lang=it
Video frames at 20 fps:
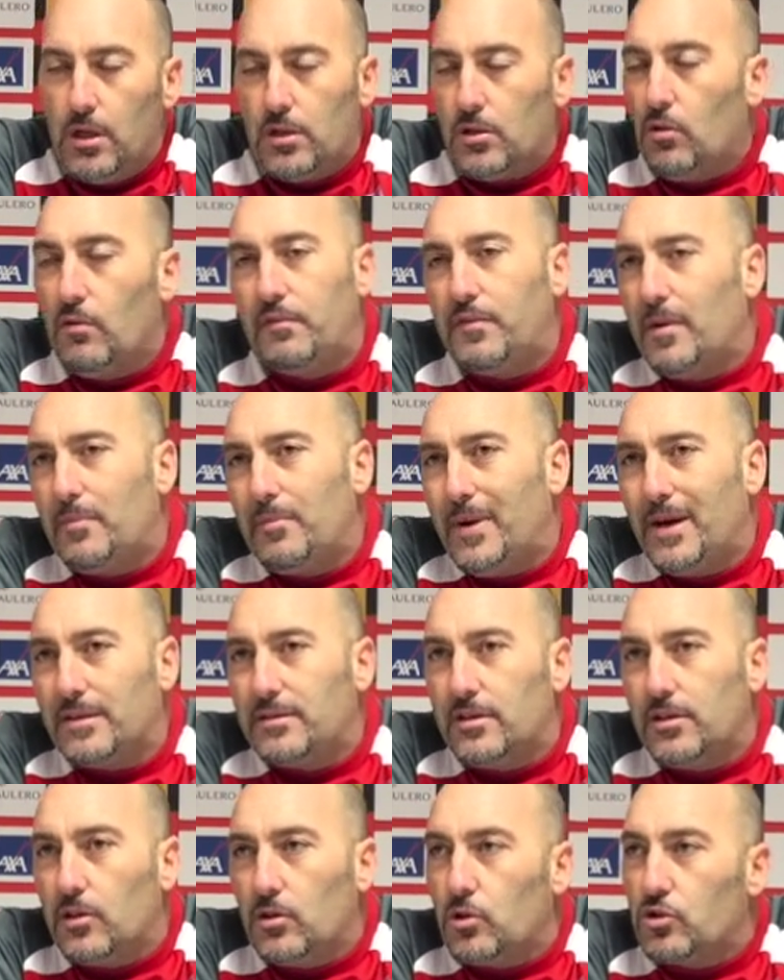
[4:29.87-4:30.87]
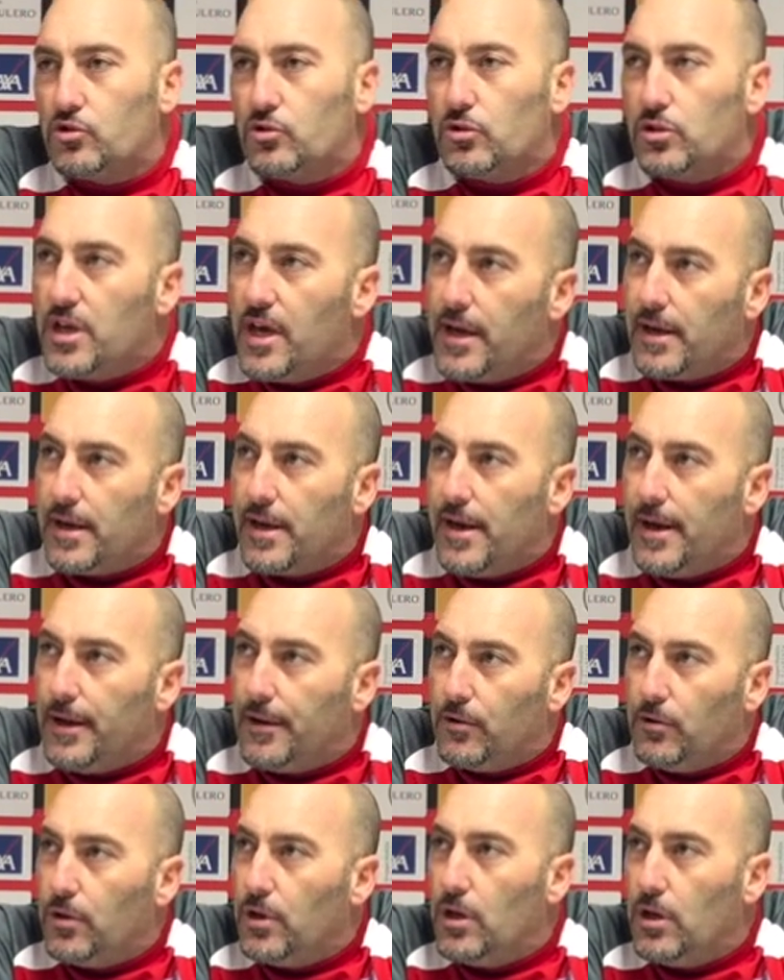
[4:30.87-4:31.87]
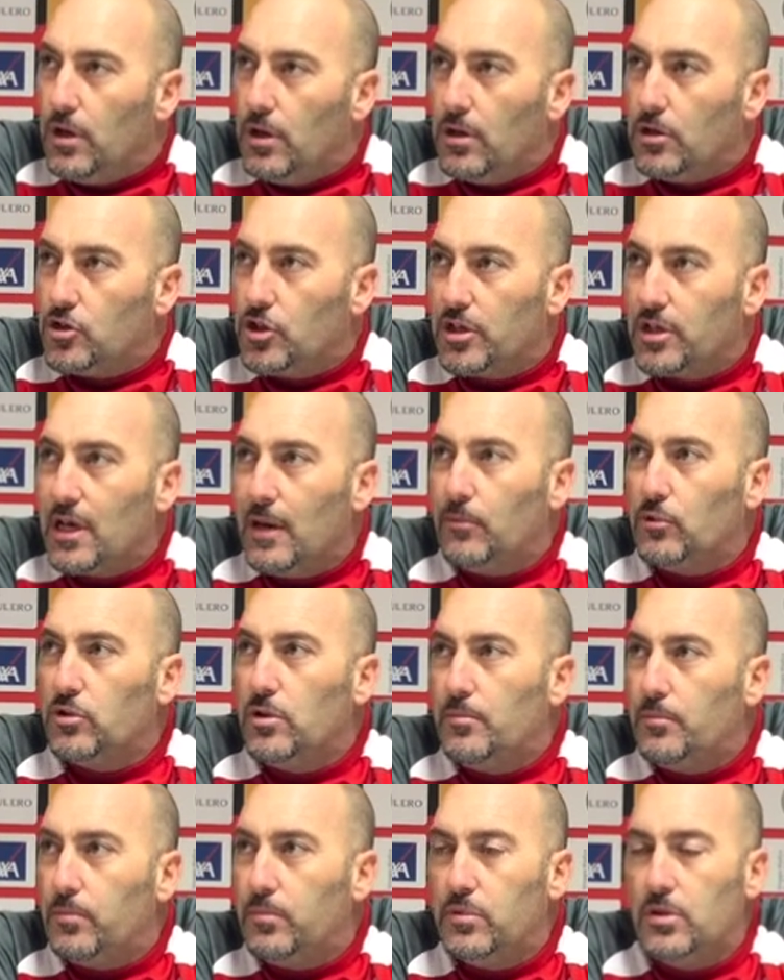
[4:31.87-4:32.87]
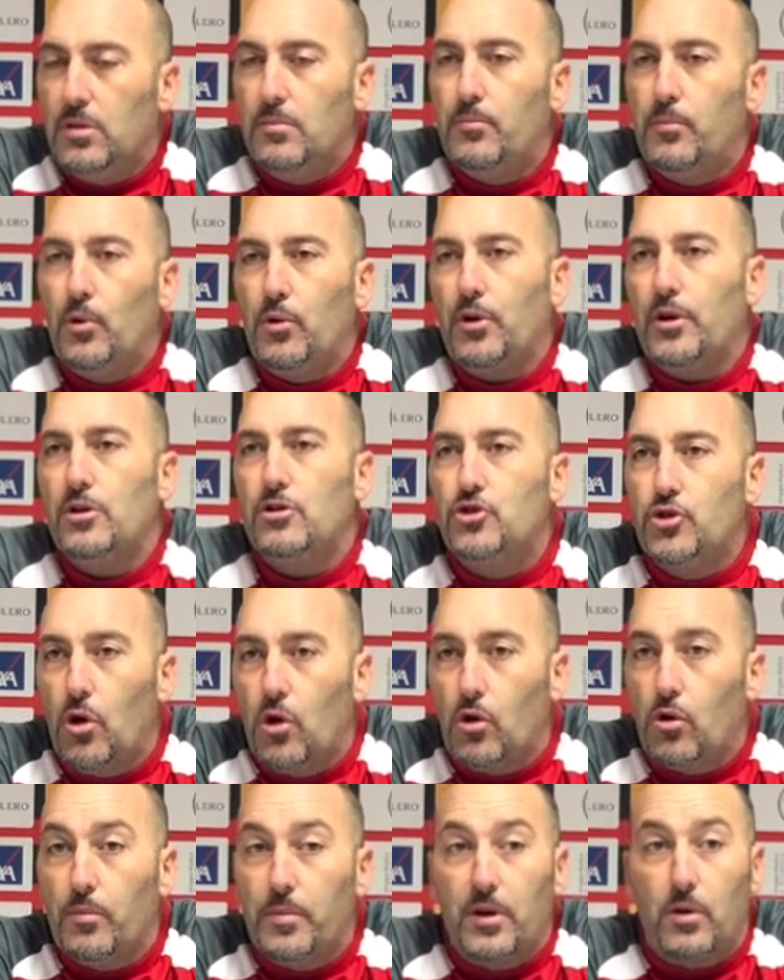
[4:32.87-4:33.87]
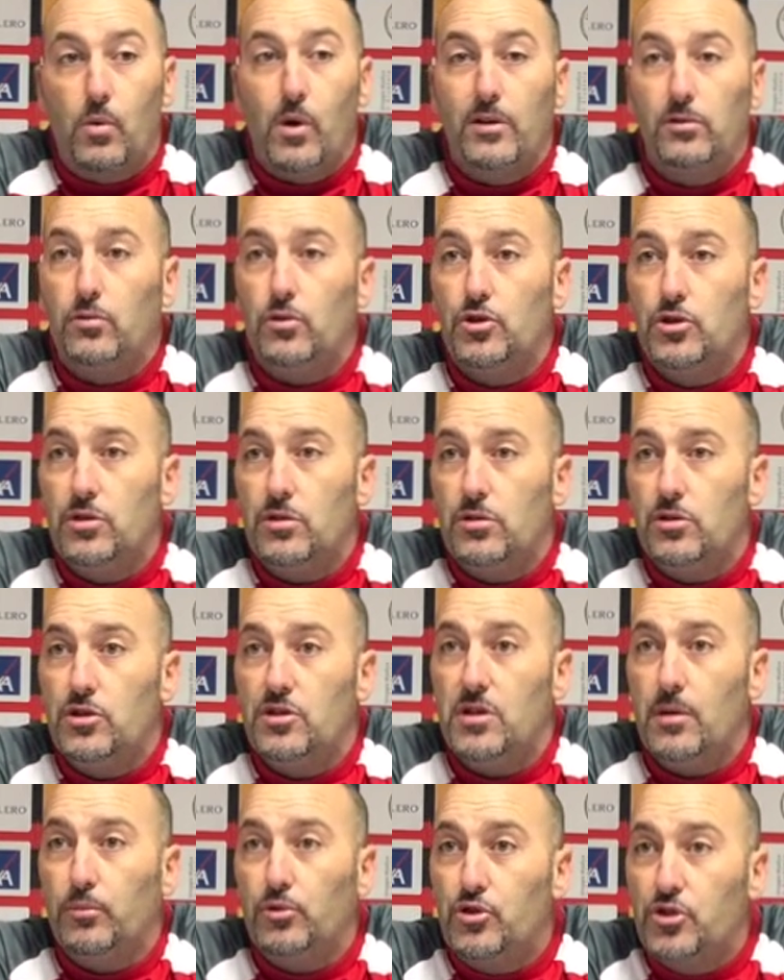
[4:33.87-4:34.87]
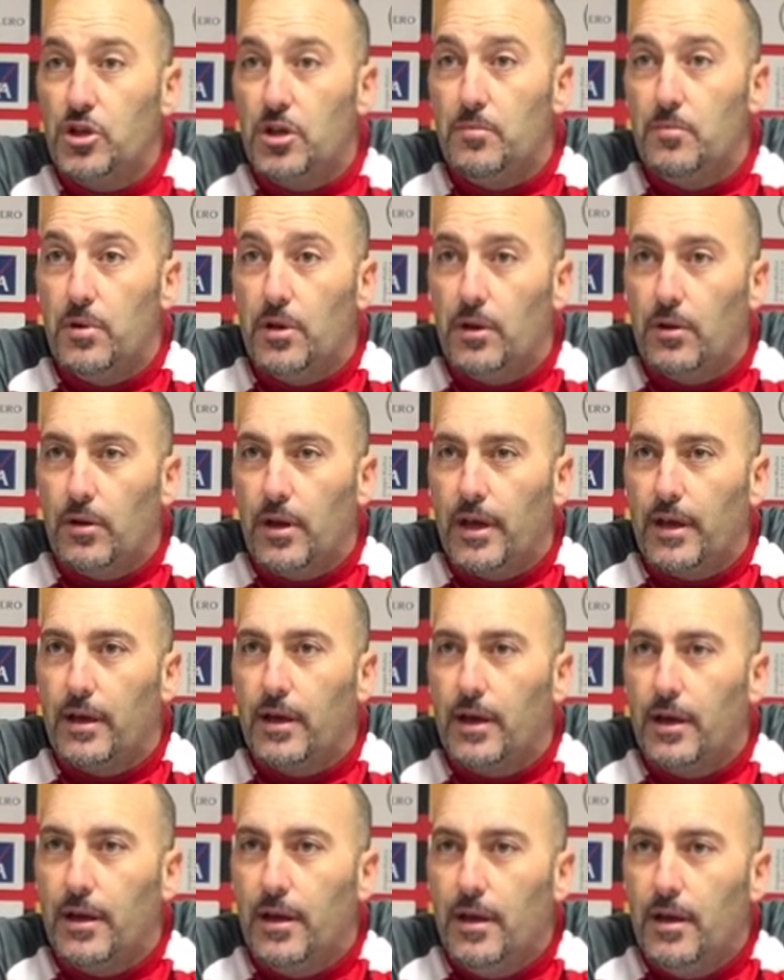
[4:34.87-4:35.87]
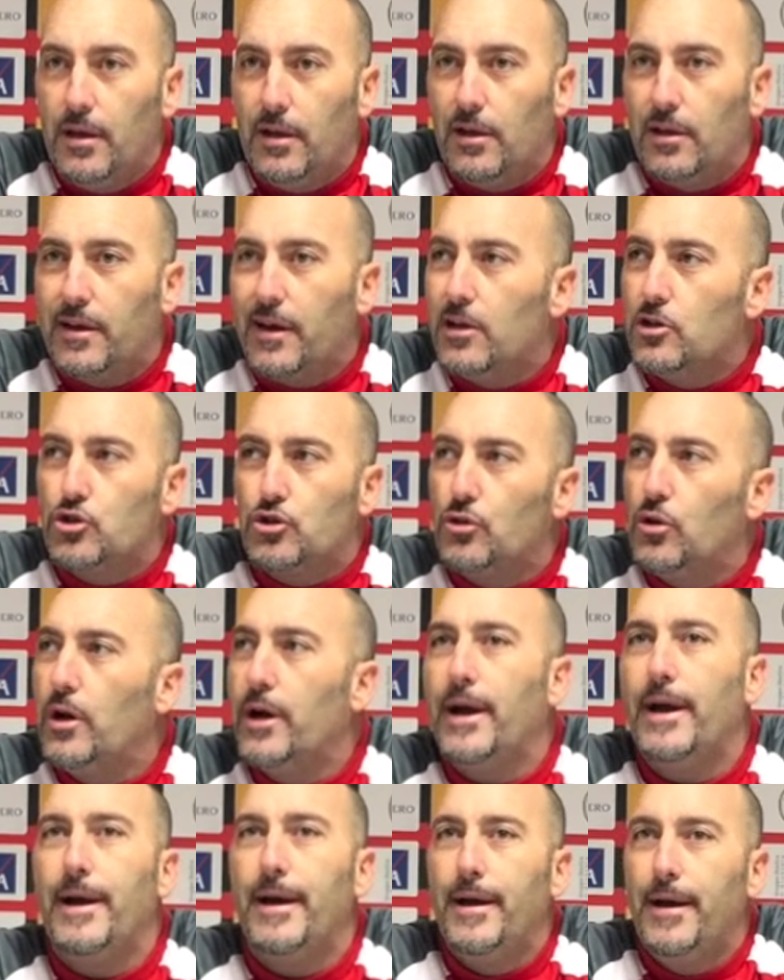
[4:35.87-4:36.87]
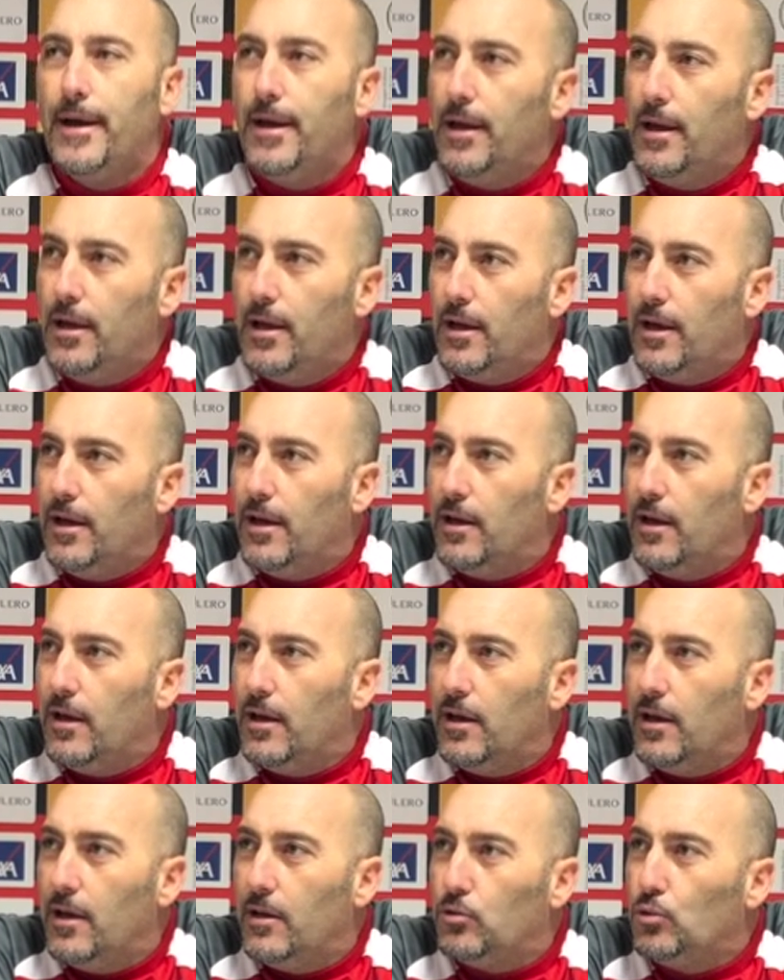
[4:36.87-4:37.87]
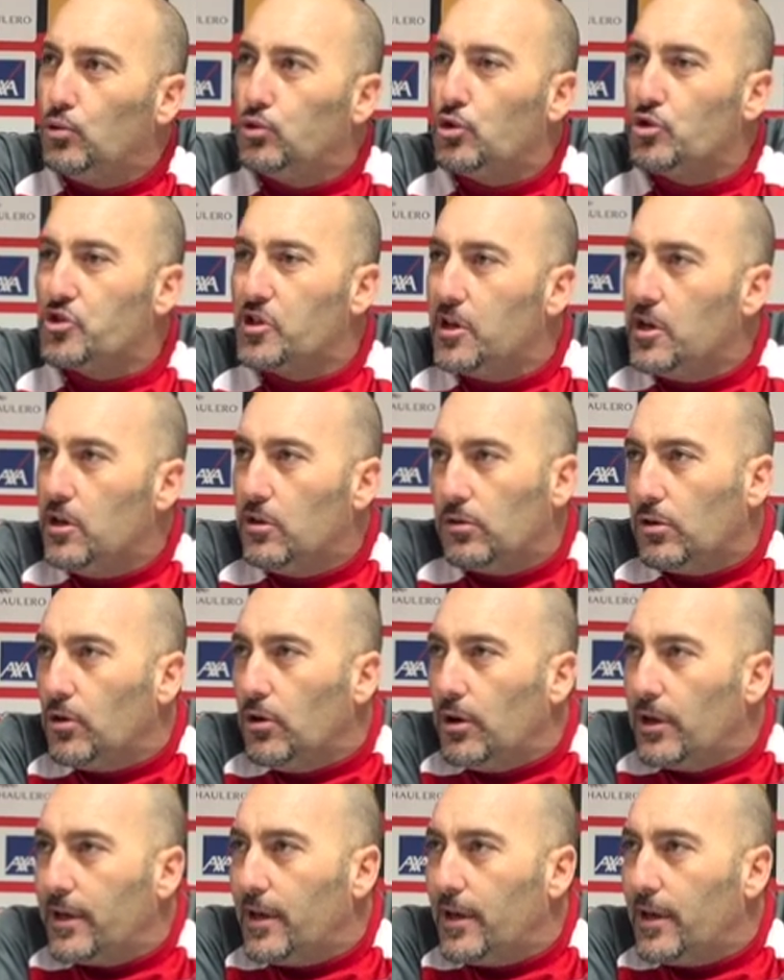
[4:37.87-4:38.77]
non fa parte del nostro DNA, noi cerchiamo di, di imporre il gioco per quanto ci, ci, sia possibile, non è che il calcio è eh, tutto scritto, no?